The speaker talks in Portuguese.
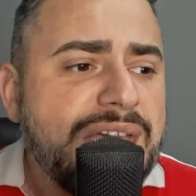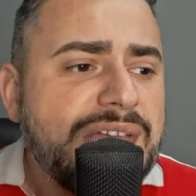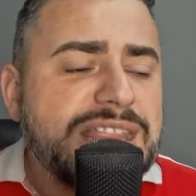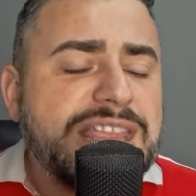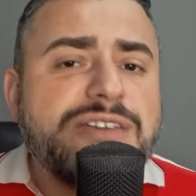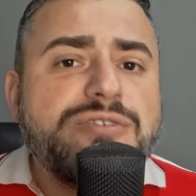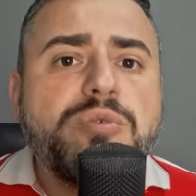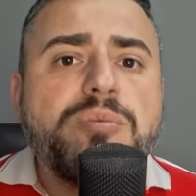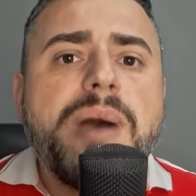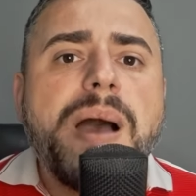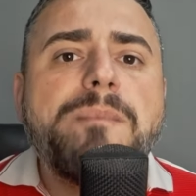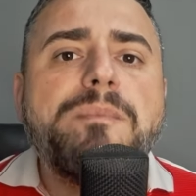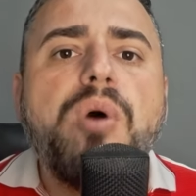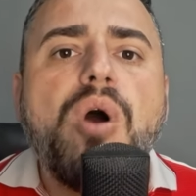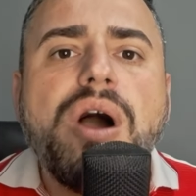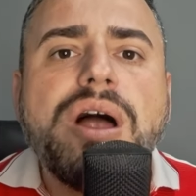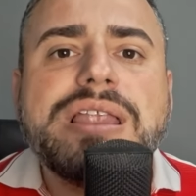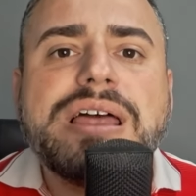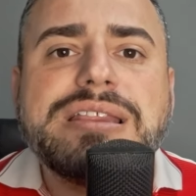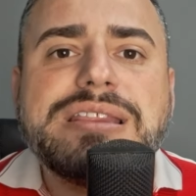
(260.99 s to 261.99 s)
Teve uma
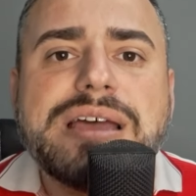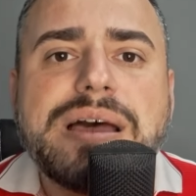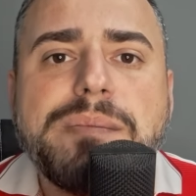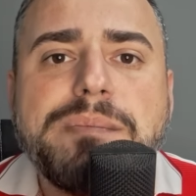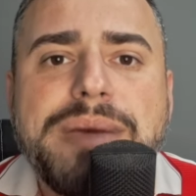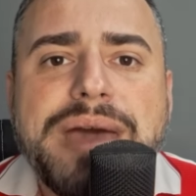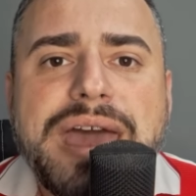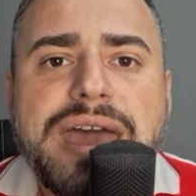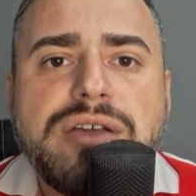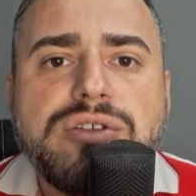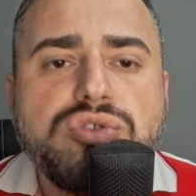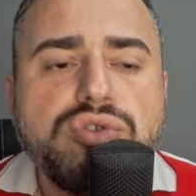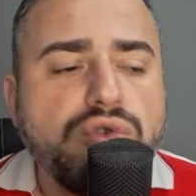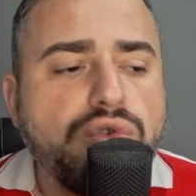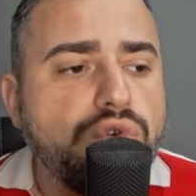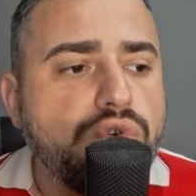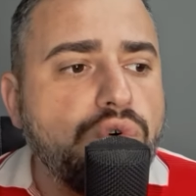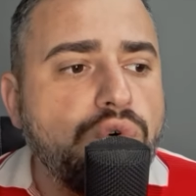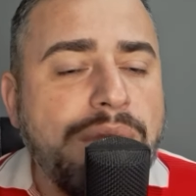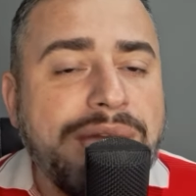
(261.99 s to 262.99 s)
bola também
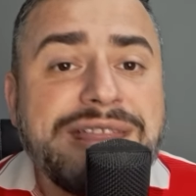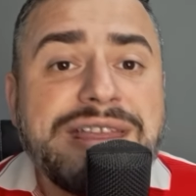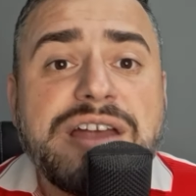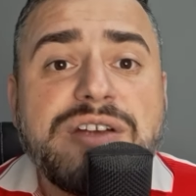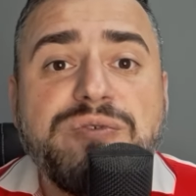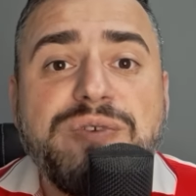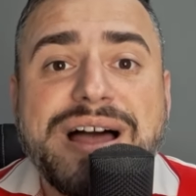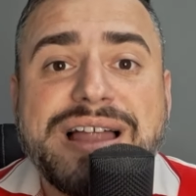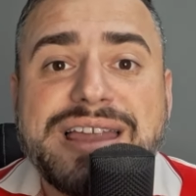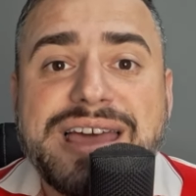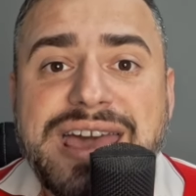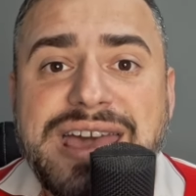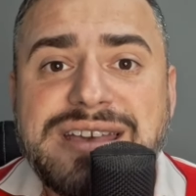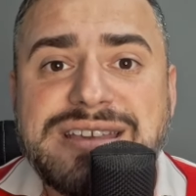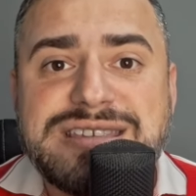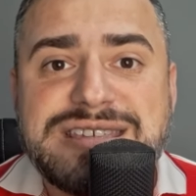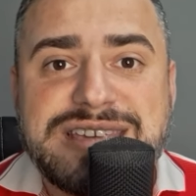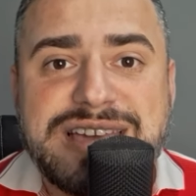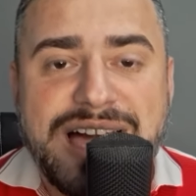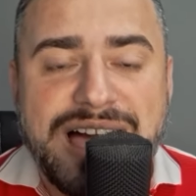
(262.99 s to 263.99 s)
do
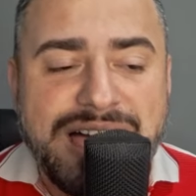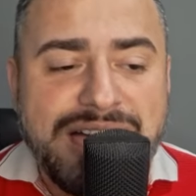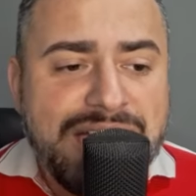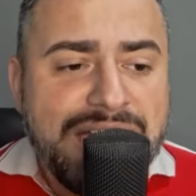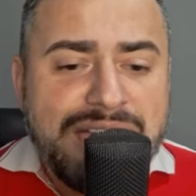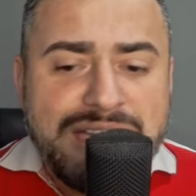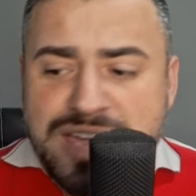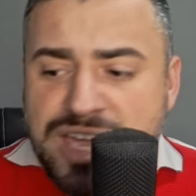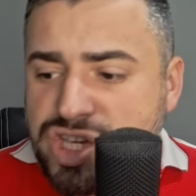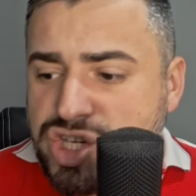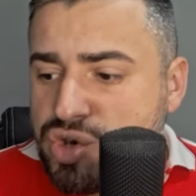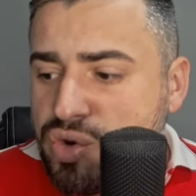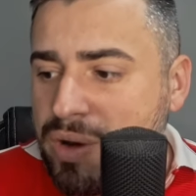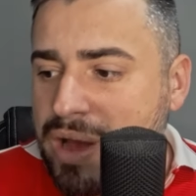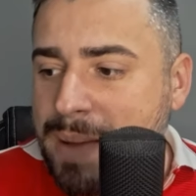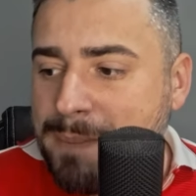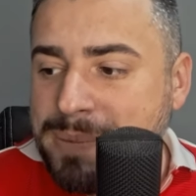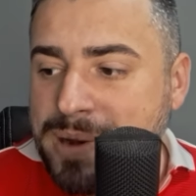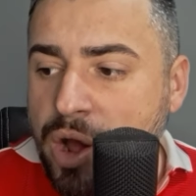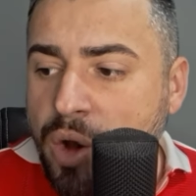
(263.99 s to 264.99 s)
Enervalência, que tinha o
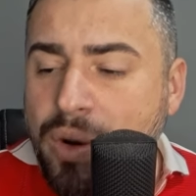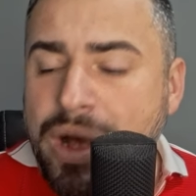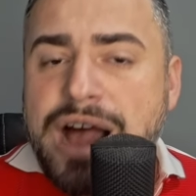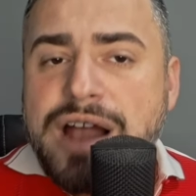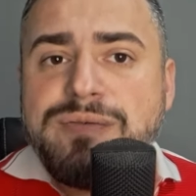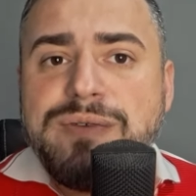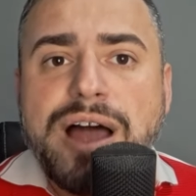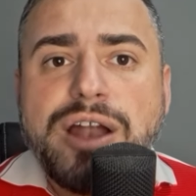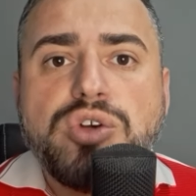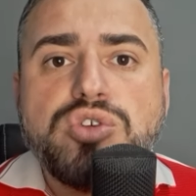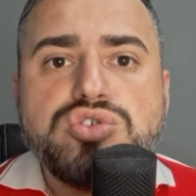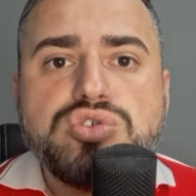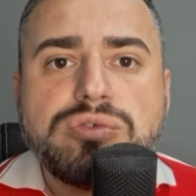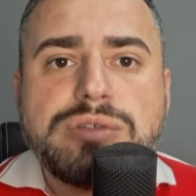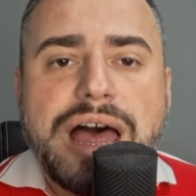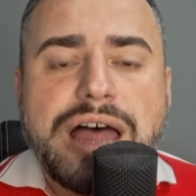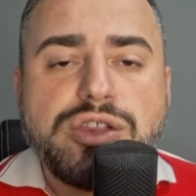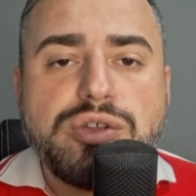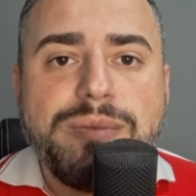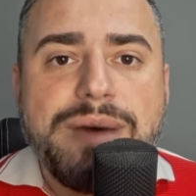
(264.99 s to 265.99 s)
Gabriel Carvalho de um
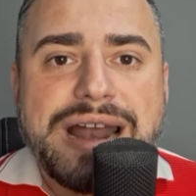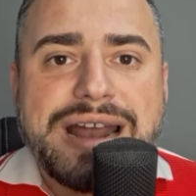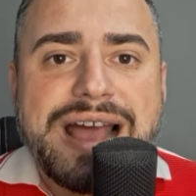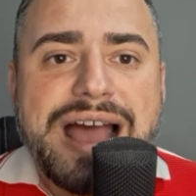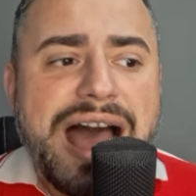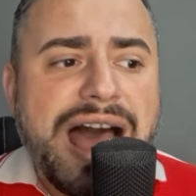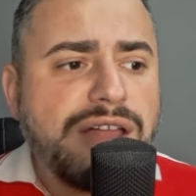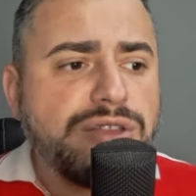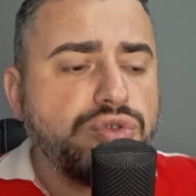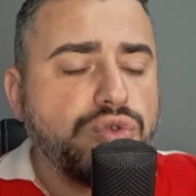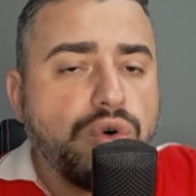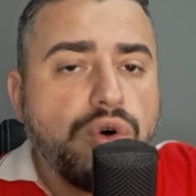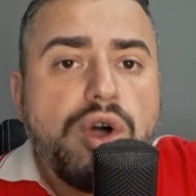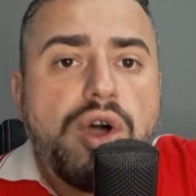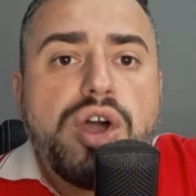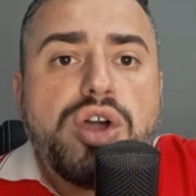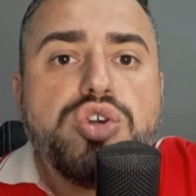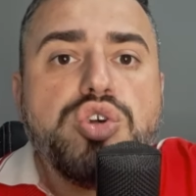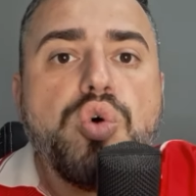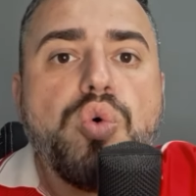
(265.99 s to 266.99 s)
lado marcado
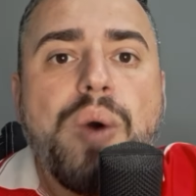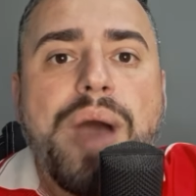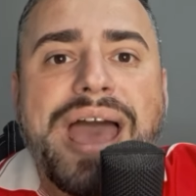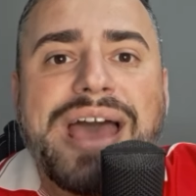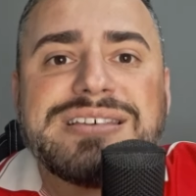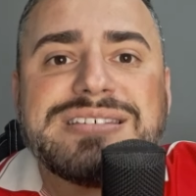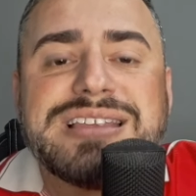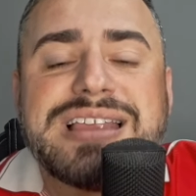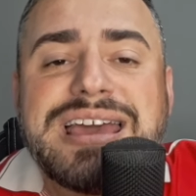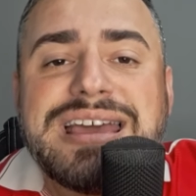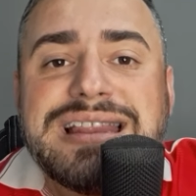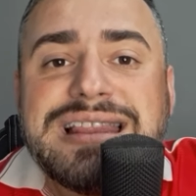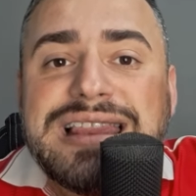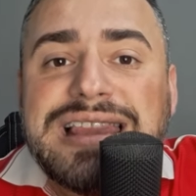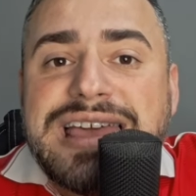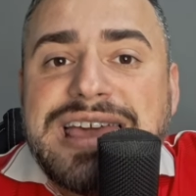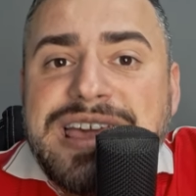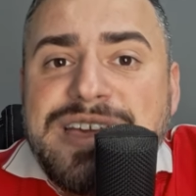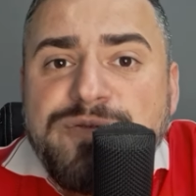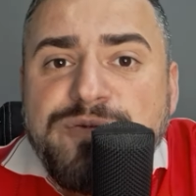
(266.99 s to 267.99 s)
e o Wesley
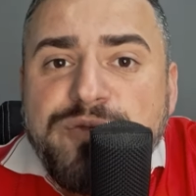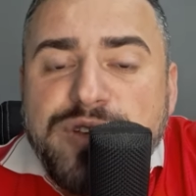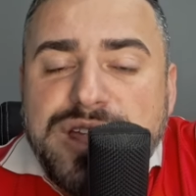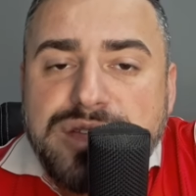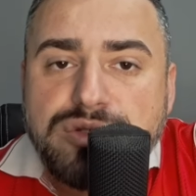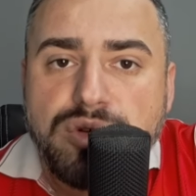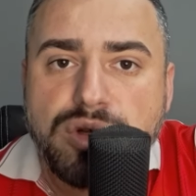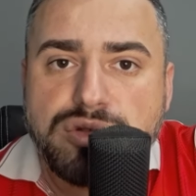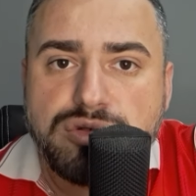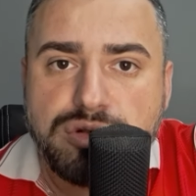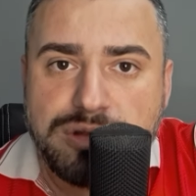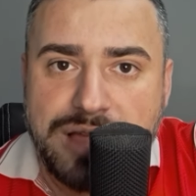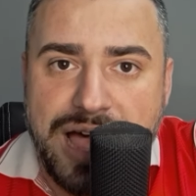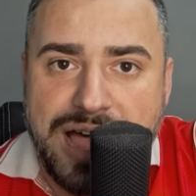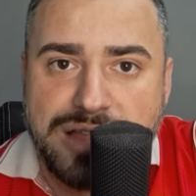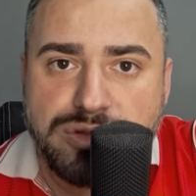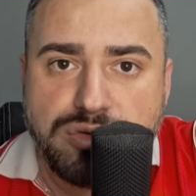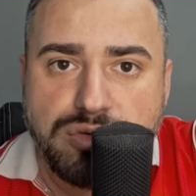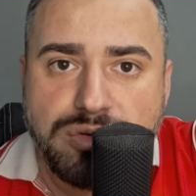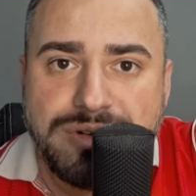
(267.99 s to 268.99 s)
livre do outro
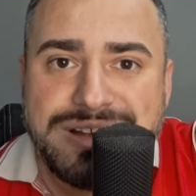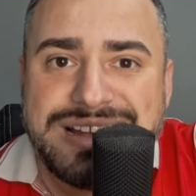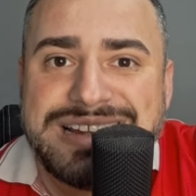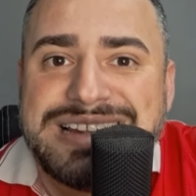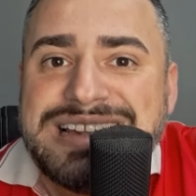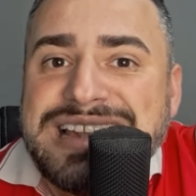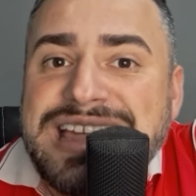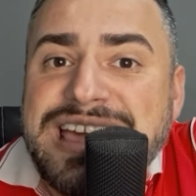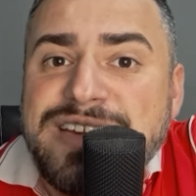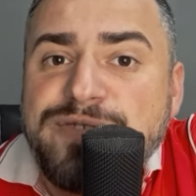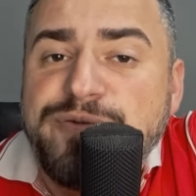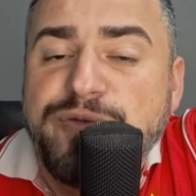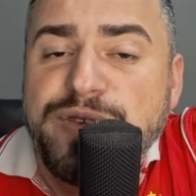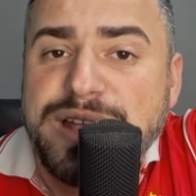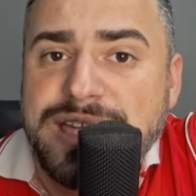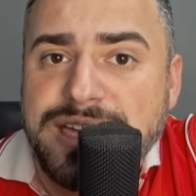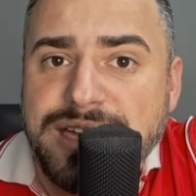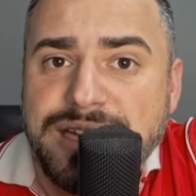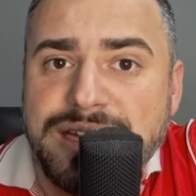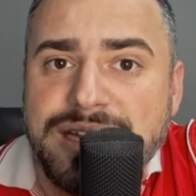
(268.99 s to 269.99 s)
lado
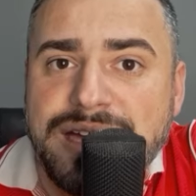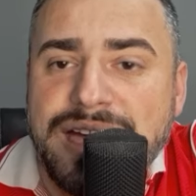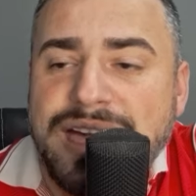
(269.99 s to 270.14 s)
livre.